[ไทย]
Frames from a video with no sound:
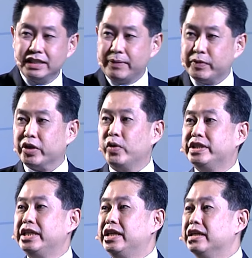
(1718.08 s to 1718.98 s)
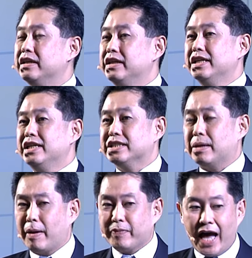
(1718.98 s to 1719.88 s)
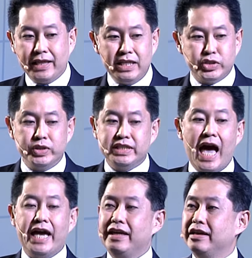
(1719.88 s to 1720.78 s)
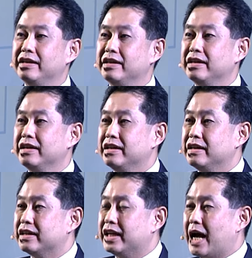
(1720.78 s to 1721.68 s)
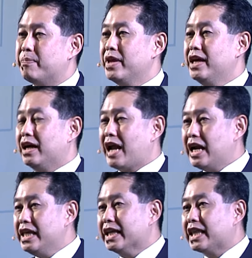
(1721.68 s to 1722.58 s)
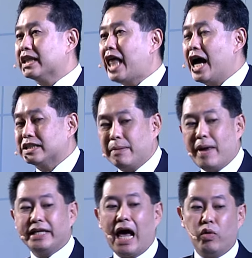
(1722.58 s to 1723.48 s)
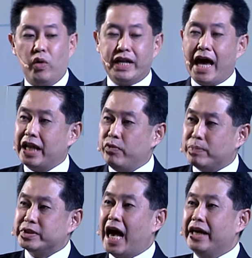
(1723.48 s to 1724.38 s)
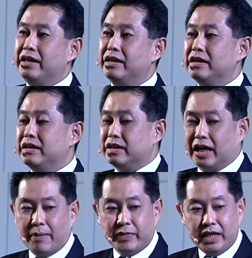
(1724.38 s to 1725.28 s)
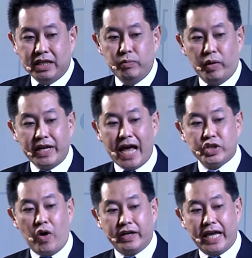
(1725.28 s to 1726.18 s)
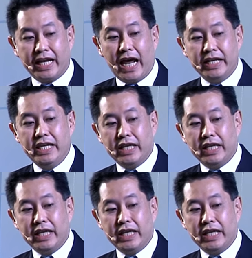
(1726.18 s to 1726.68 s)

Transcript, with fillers: สิ่งเทคโนโลยีสำหรับท่านที่สนใจนะครับรายละเอียดต่างๆสามารถดาวน์โหลดได้ในเว็บไซต์นะครับที่ขึ้นบนหน้าจอในขณะนี้